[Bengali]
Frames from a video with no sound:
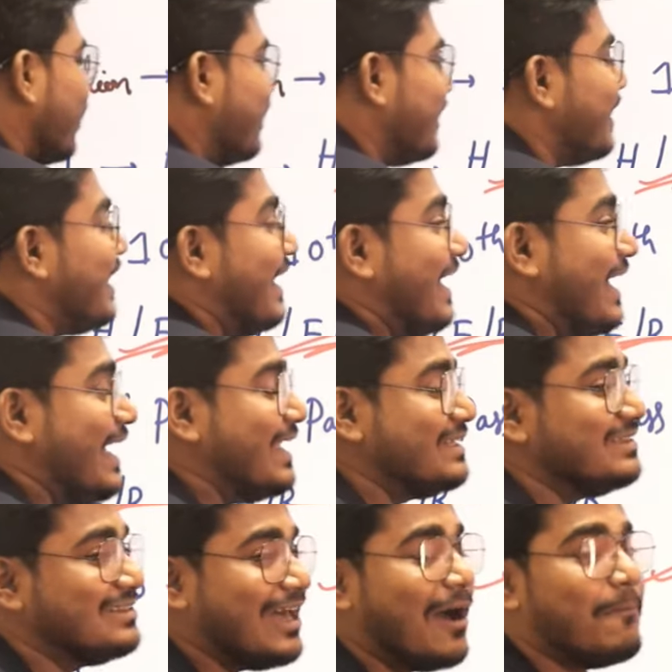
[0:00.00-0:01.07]
বলি
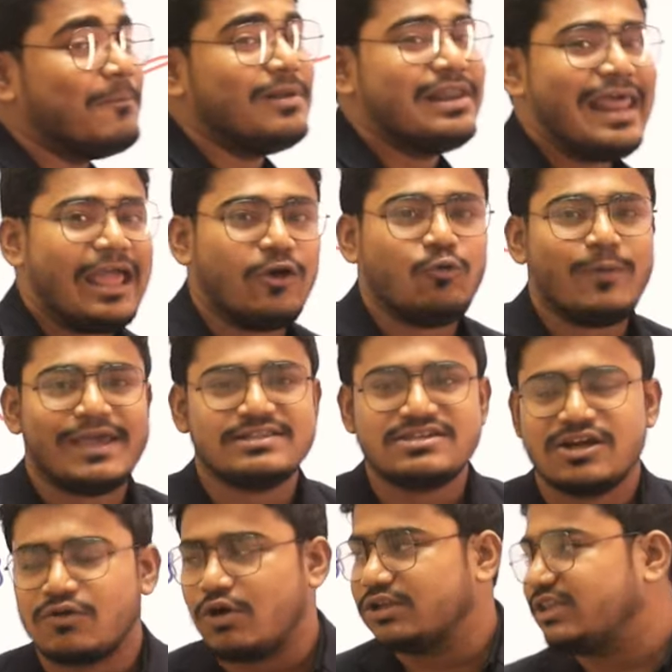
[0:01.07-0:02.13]
এক্সাম
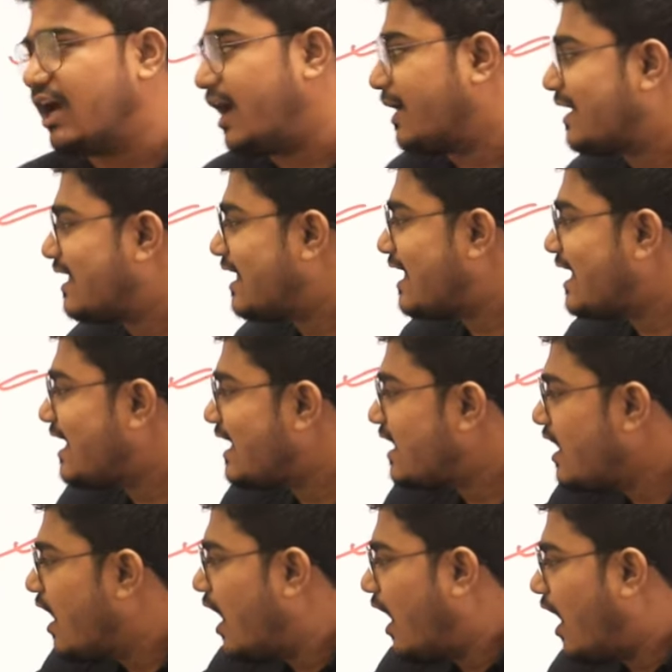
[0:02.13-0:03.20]
ল্যাঙ্গুয়েজের কথা কি
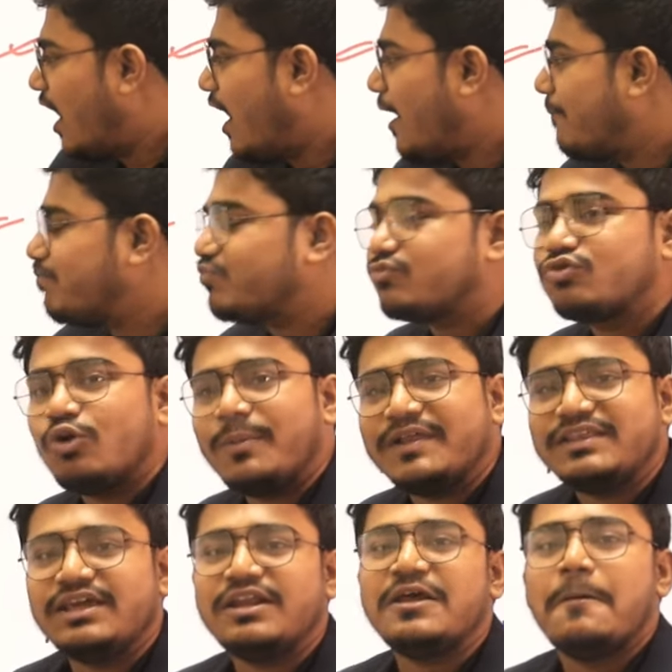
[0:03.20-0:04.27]

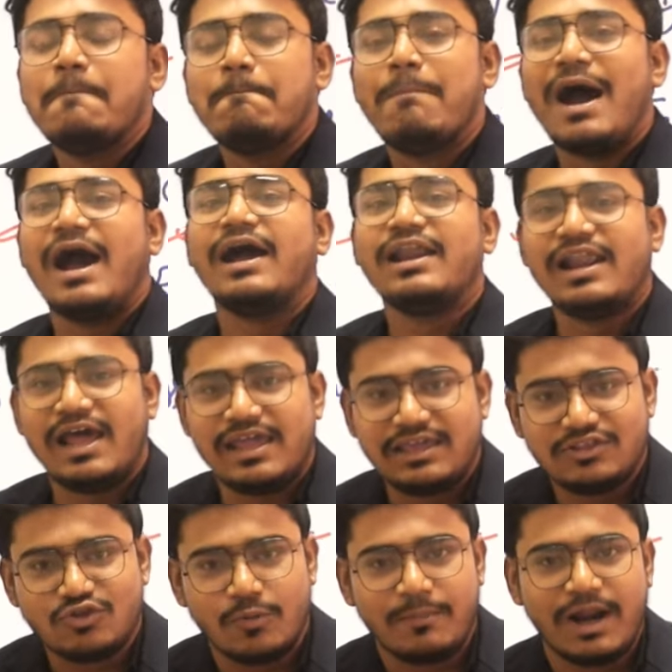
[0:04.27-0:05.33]
তোমাদের বাংলায়
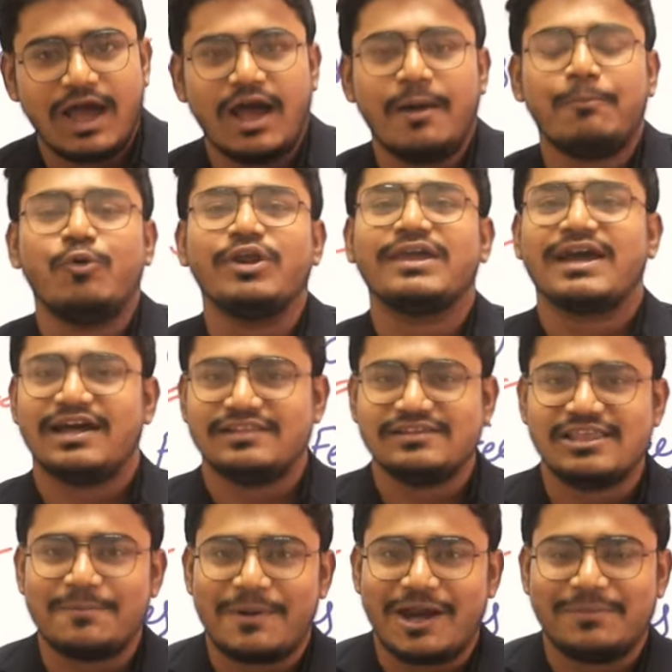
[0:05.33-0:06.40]
তোমরা পরীক্ষা
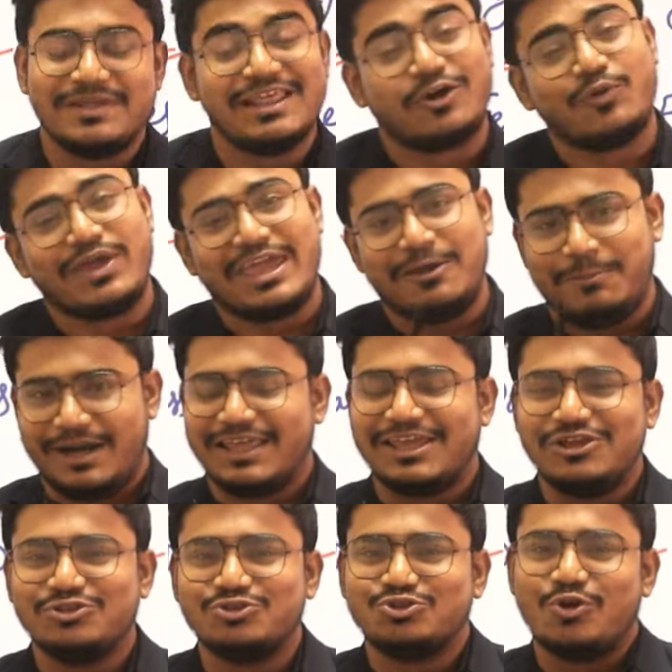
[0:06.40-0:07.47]
দিতে পারবে দেখো এবারে
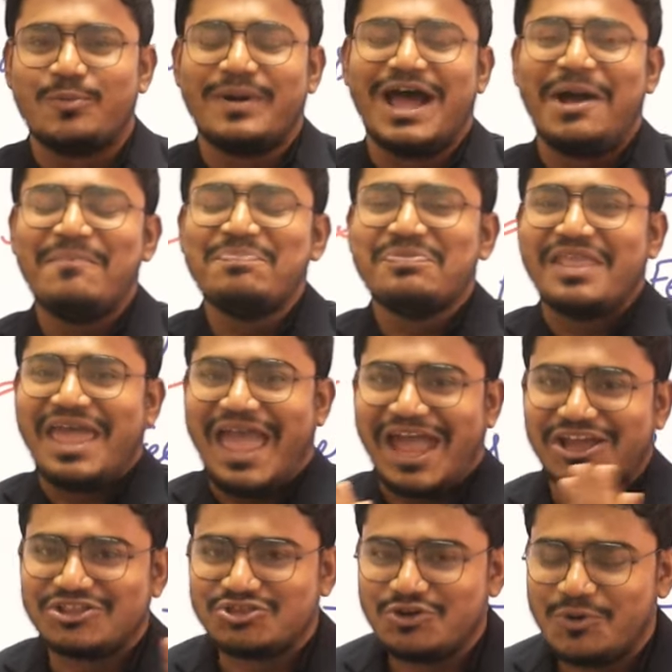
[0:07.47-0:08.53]
কিন্তু তোমরা
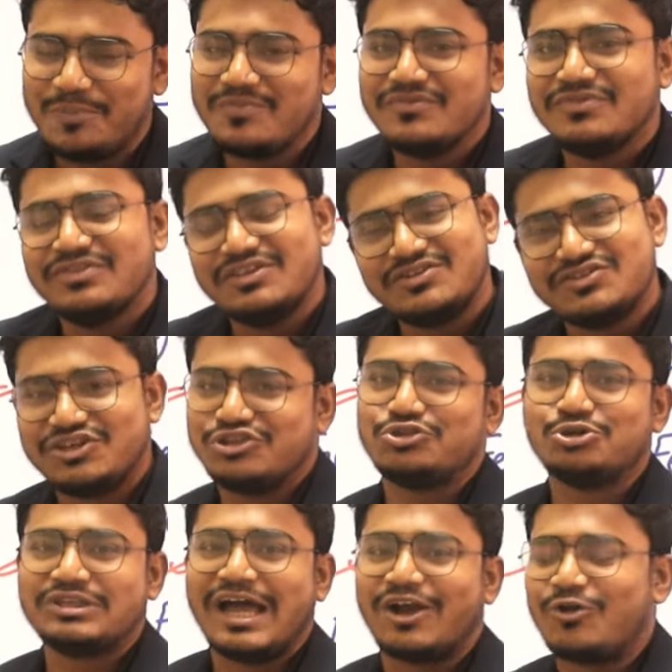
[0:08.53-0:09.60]
একদম
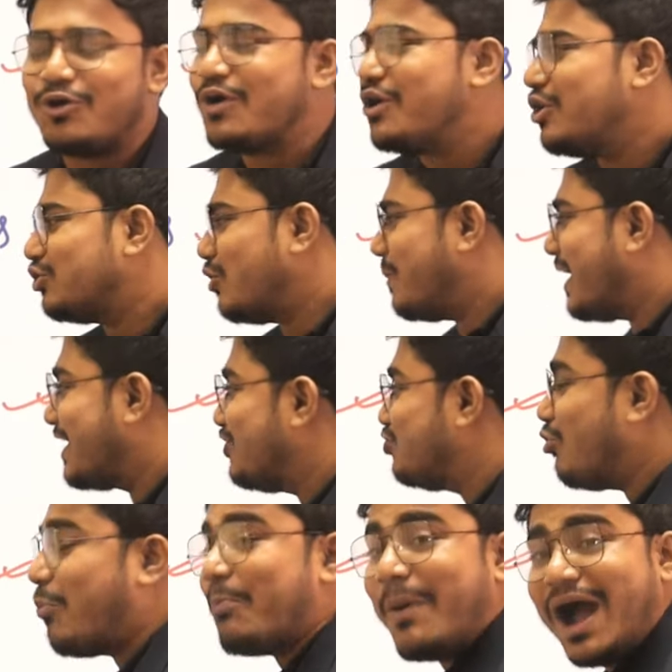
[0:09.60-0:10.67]
নিশ্চিন্ত থাকো তোমরা
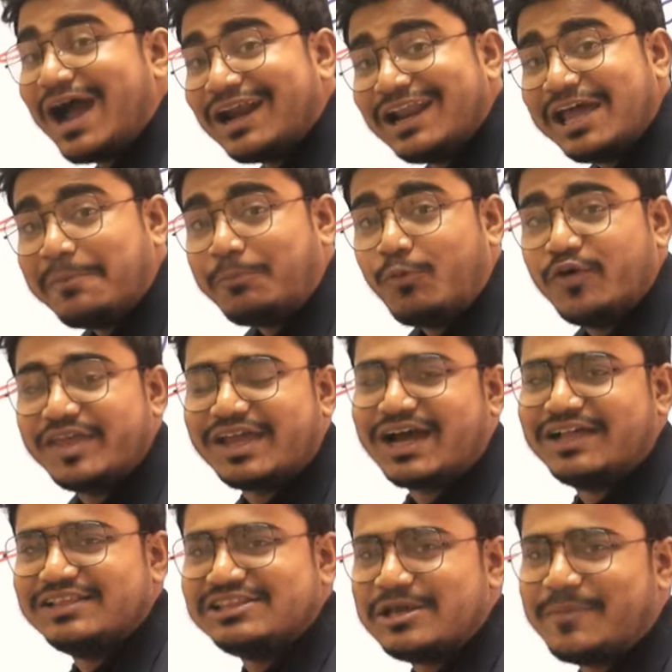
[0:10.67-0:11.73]
কিন্তু বাংলায়
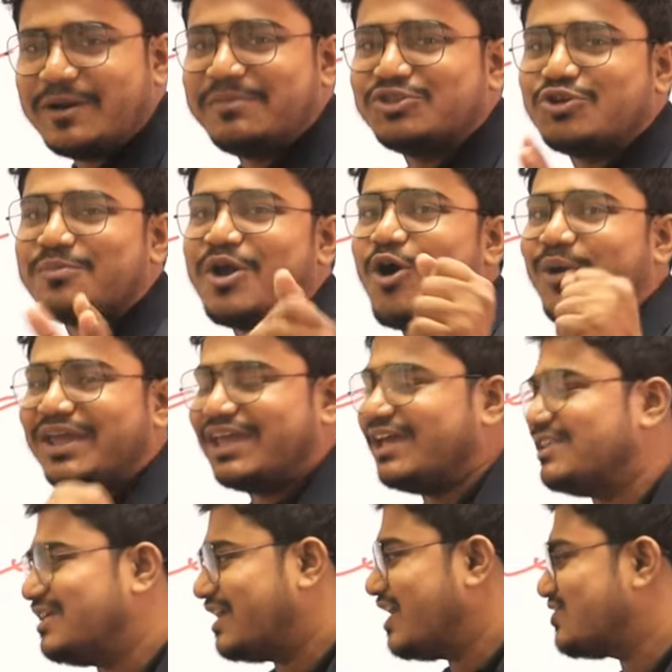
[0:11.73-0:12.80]
পরীক্ষা দিতে পারবে তোমরা
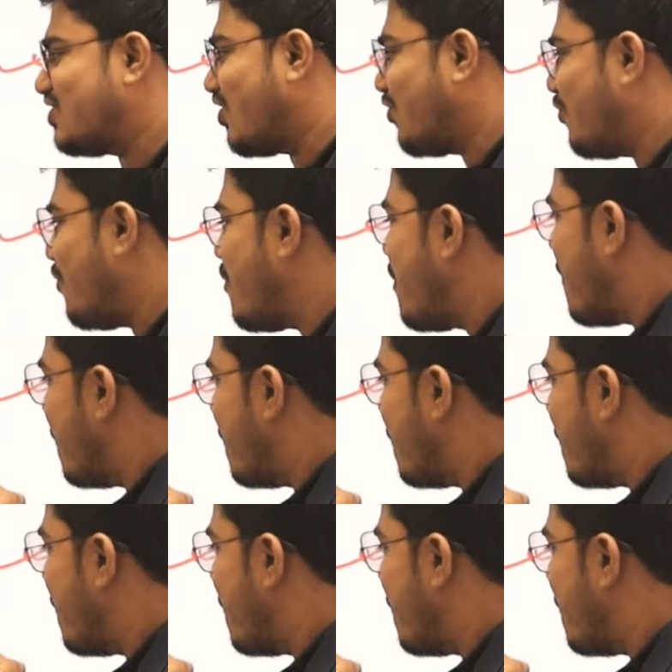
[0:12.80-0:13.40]
অনেকেই জিজ্ঞাসা করো